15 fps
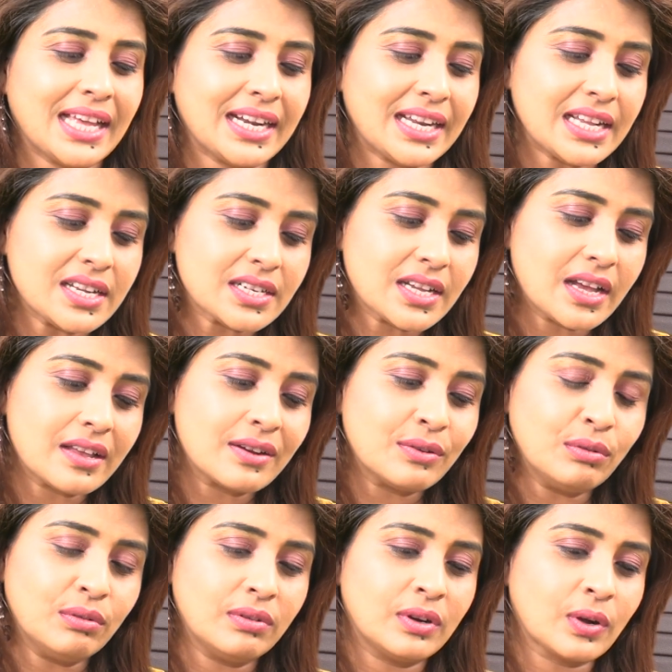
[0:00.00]
ధనరాజ్
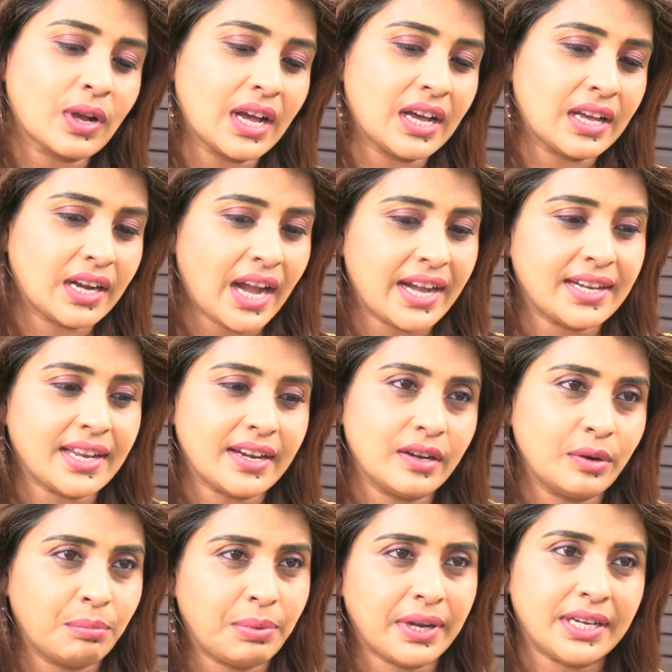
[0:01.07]
గారు ఒక
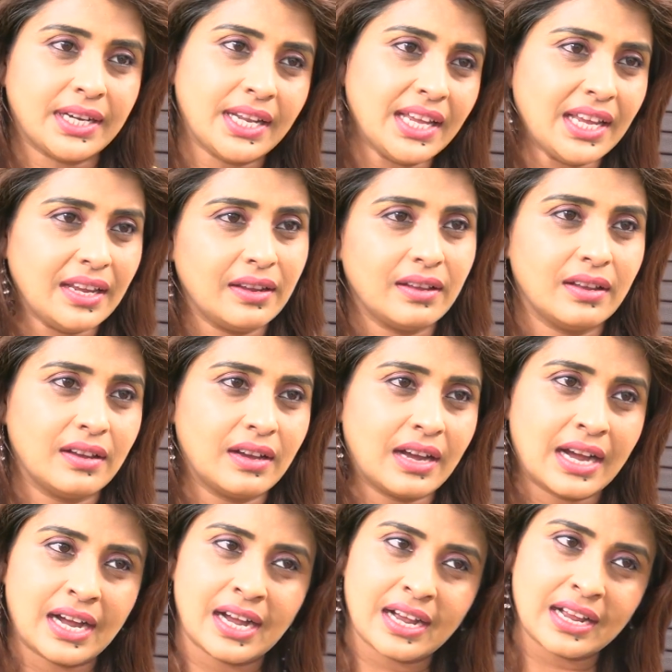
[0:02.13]
రైటర్ని పెట్టి
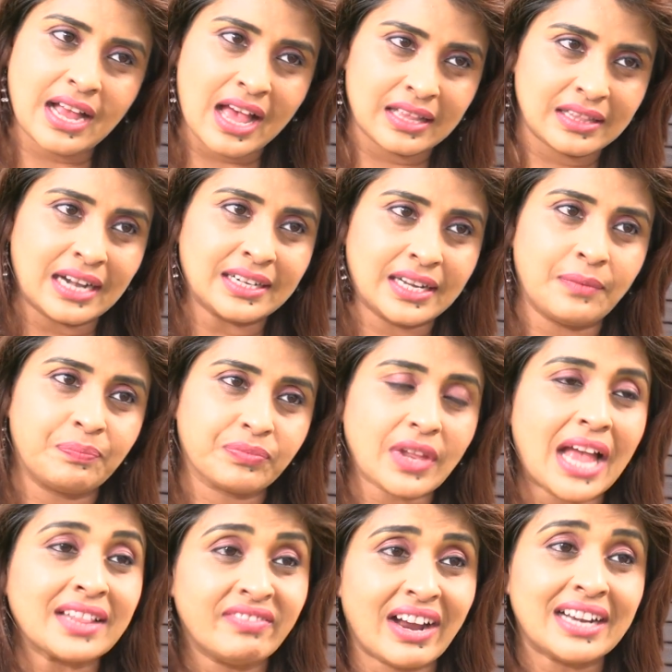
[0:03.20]
అంటే
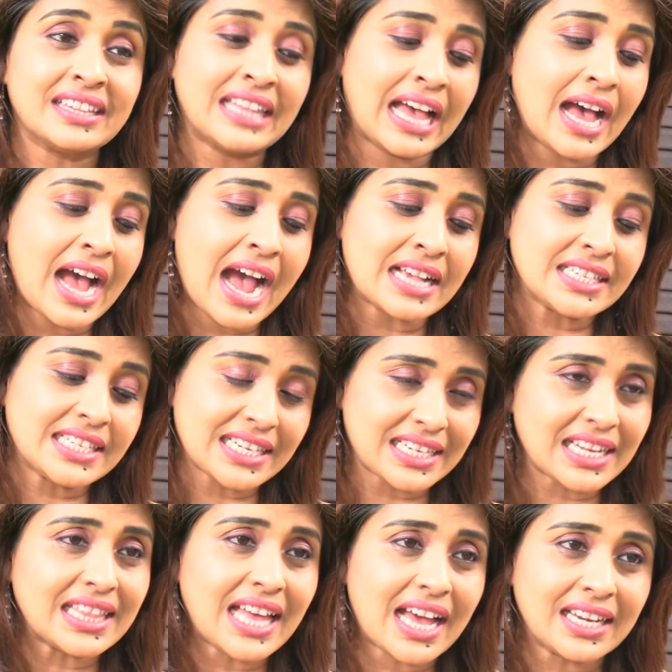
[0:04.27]
ఆ ఆ
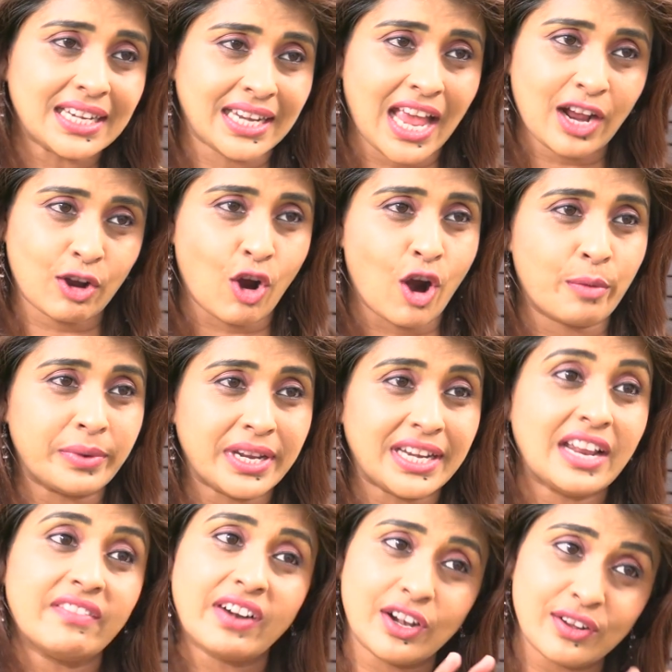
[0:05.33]
దానినే
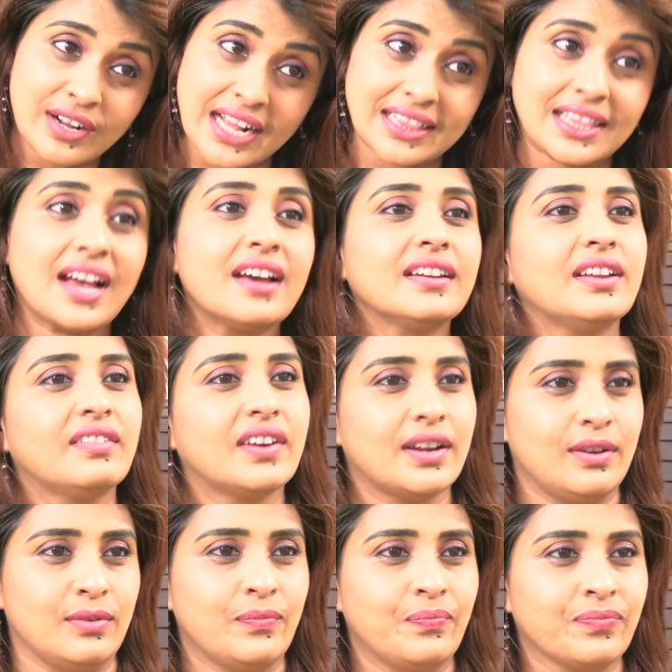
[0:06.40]
కామెడీనే వాళ్ళు కథ
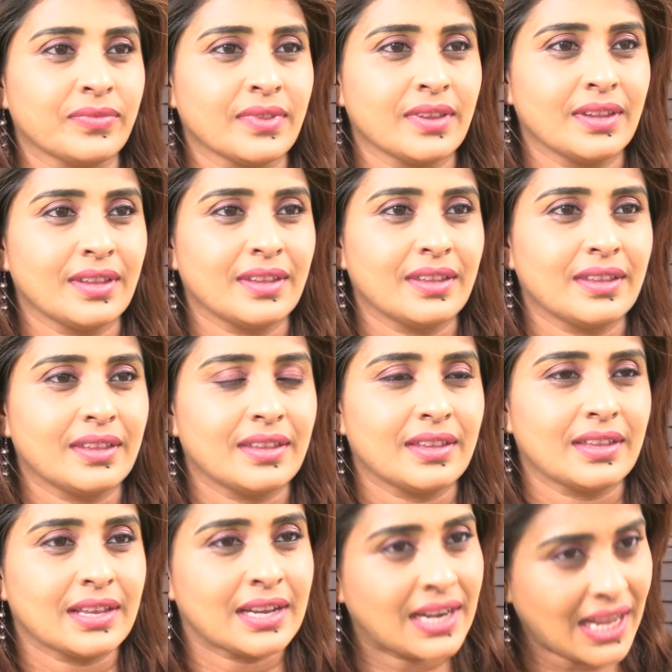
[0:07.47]
అనేవాళ్ళు వెరీ గుడ్
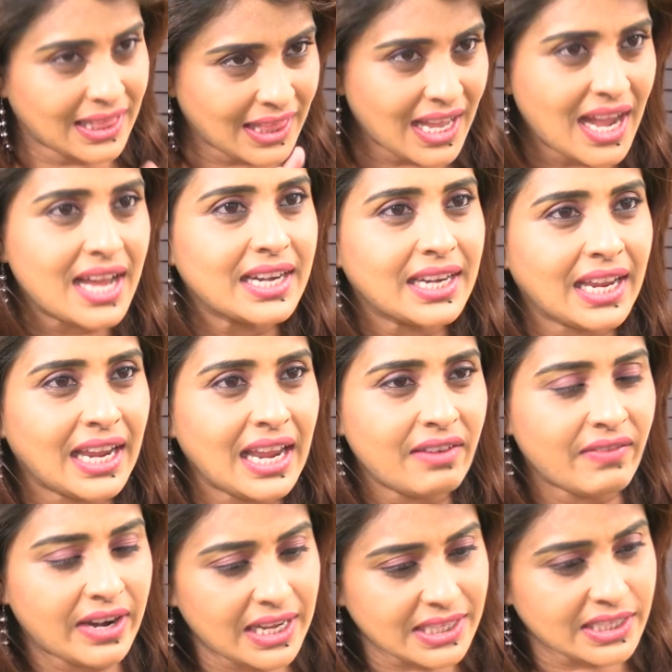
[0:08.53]
కథ అనే
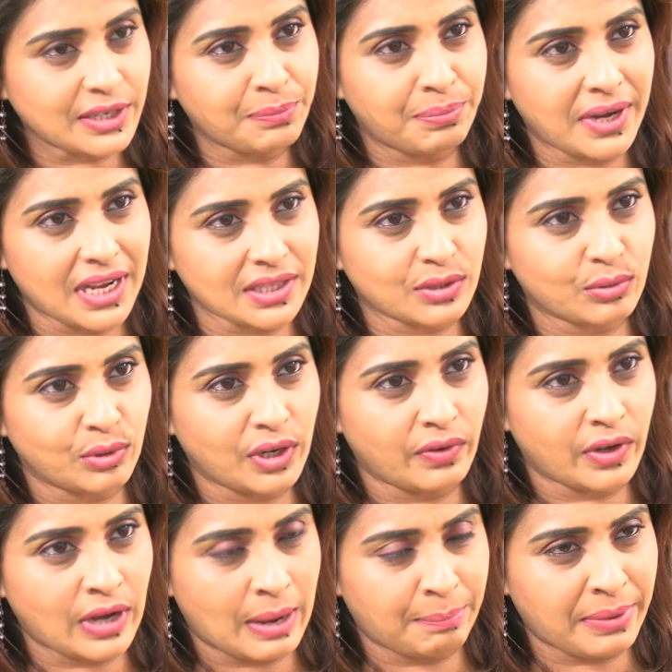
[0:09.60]
వాళ్ళ స్క్రిప్ట్
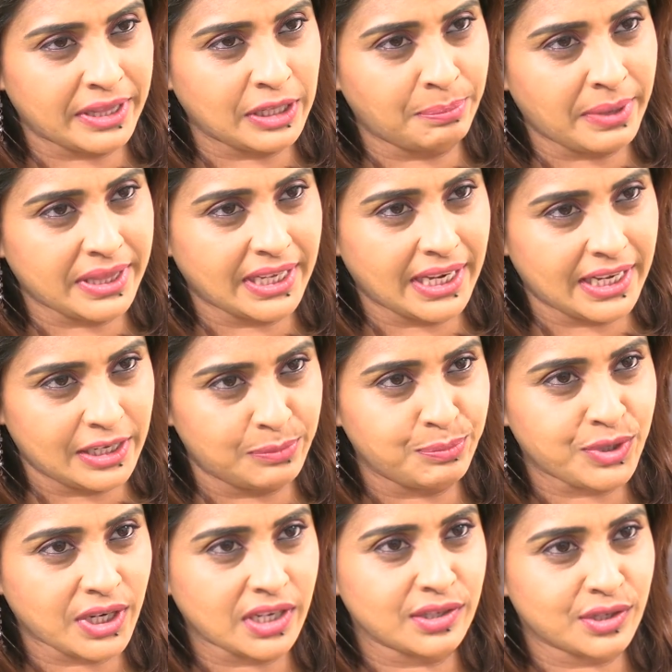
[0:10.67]
రాసుకునేవారు ఆ పది పదిహేను
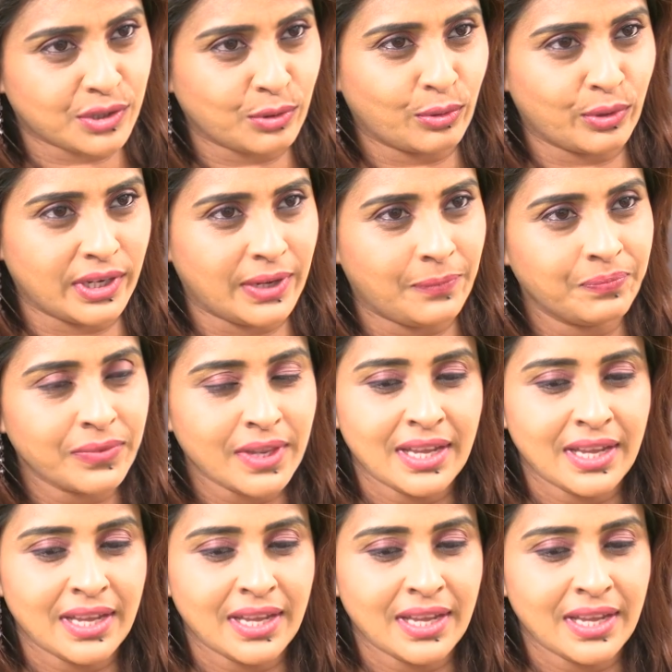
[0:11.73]
నిమిషాల స్టోరీ